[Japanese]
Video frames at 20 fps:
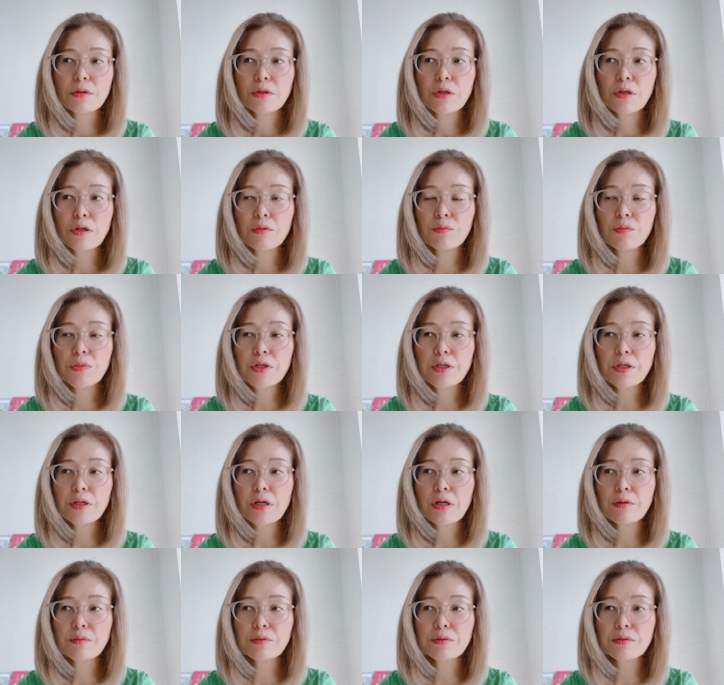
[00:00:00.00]
あんまり
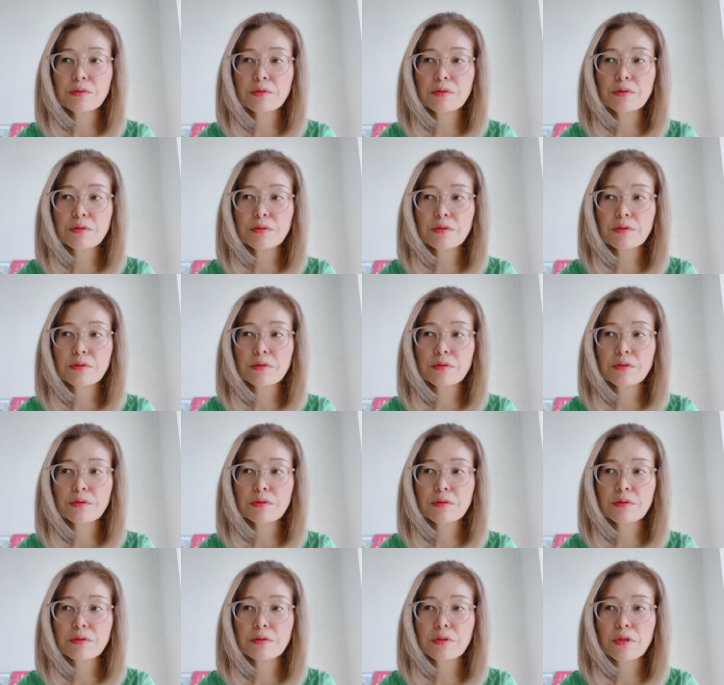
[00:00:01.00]
ガブっ
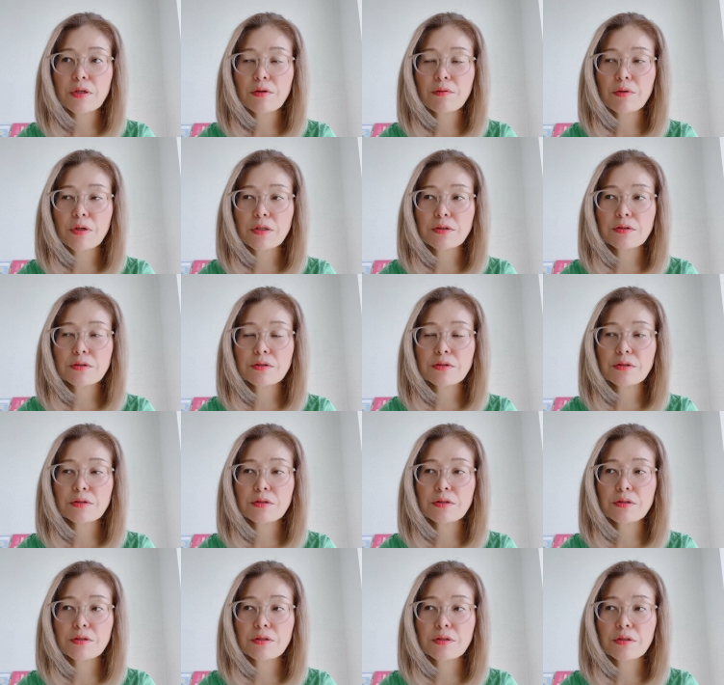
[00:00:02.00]
ては
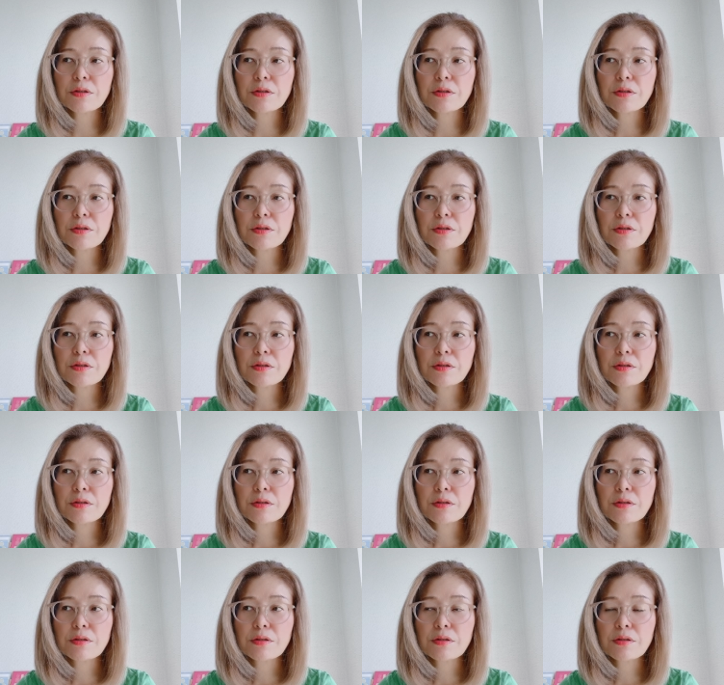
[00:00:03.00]
し
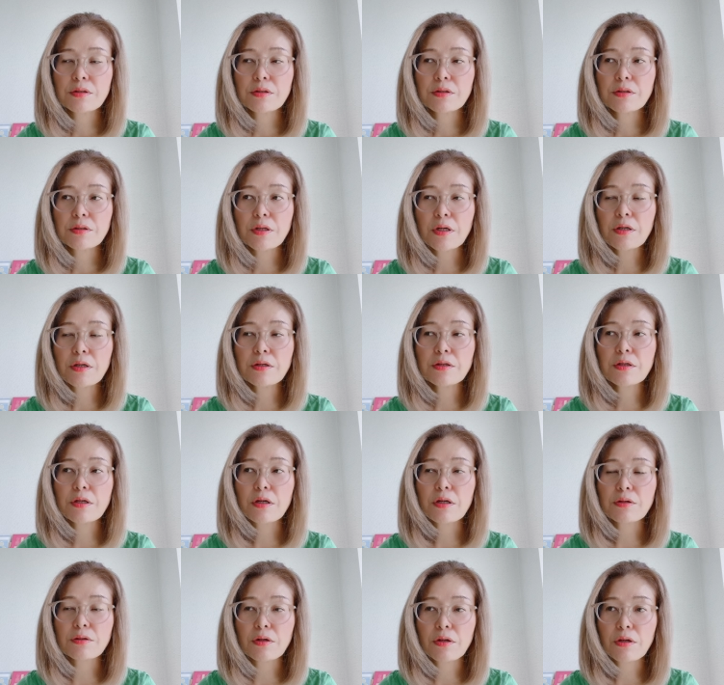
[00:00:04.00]
ない
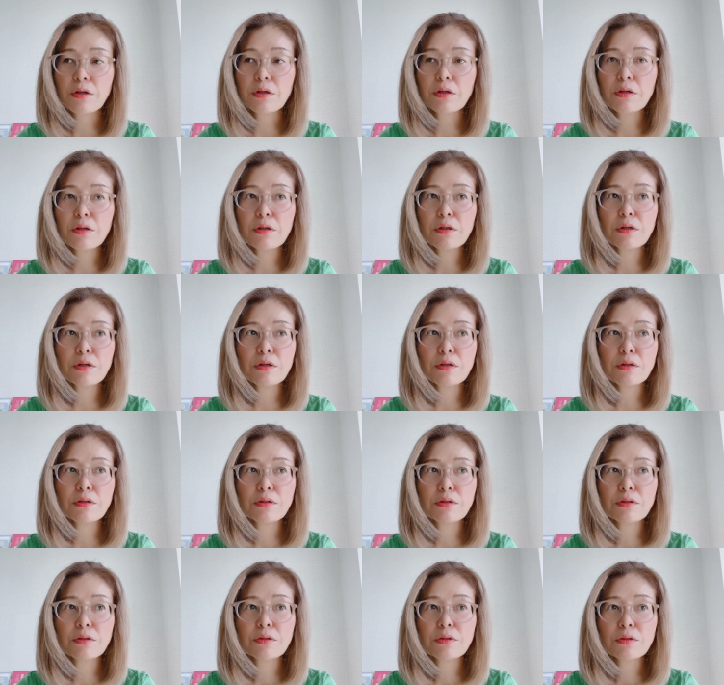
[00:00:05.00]
かな
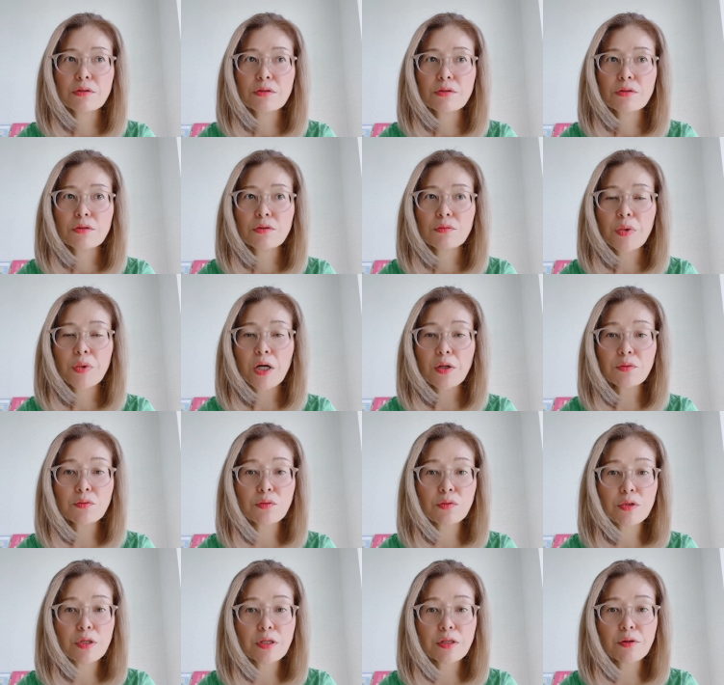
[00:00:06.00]
パッ
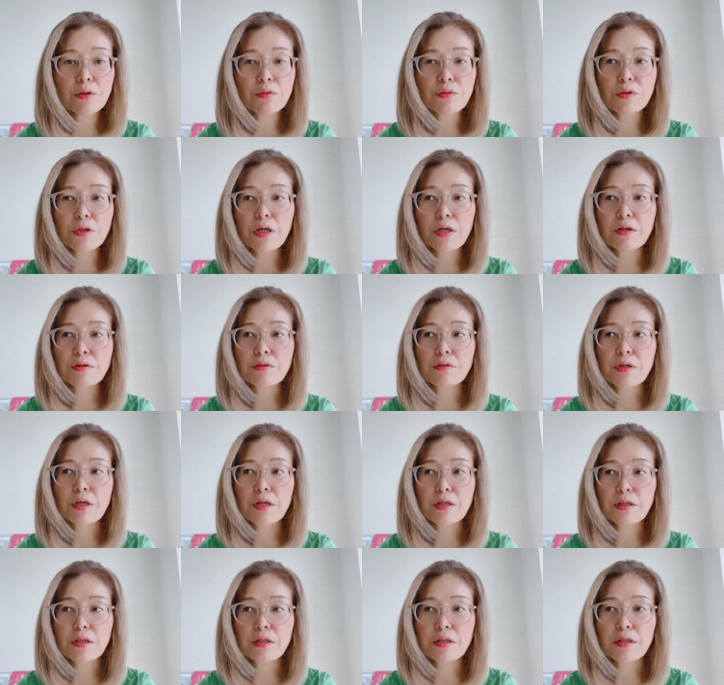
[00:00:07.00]
と出てこないぐら
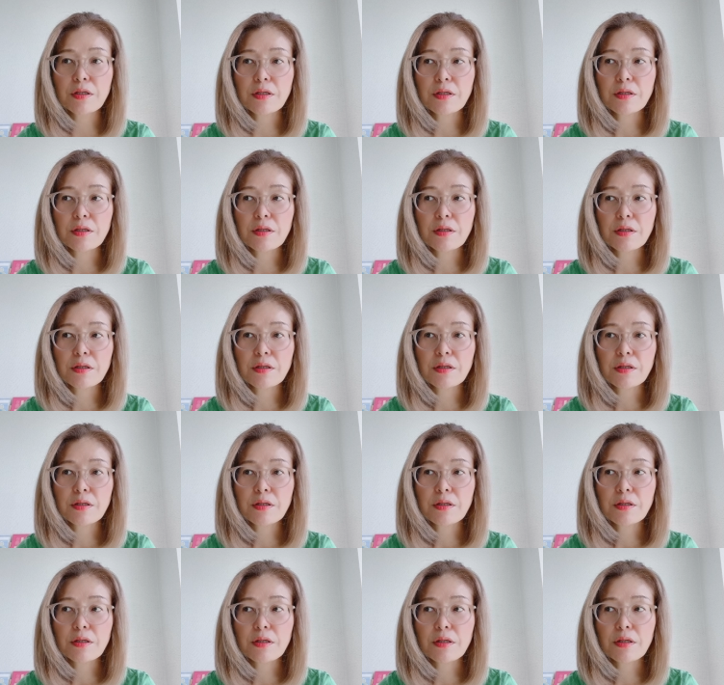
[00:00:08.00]
い
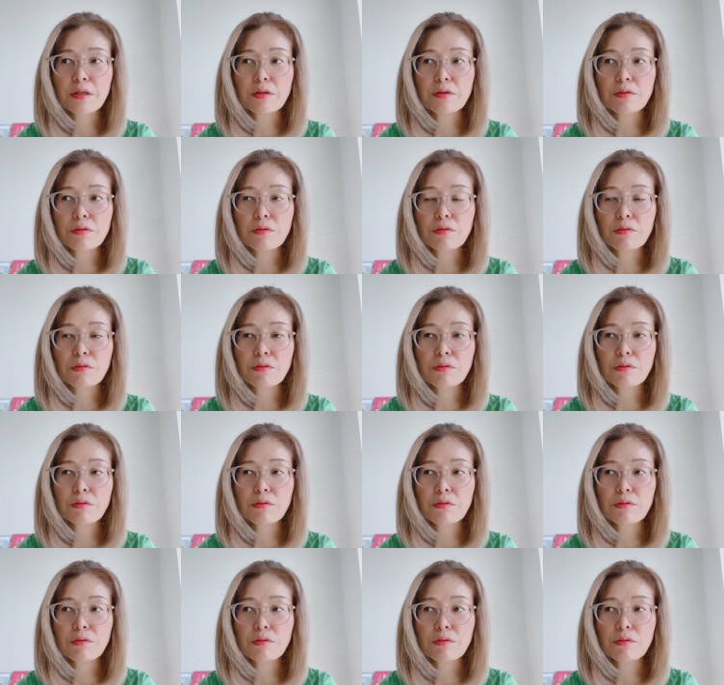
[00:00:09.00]
えっ、と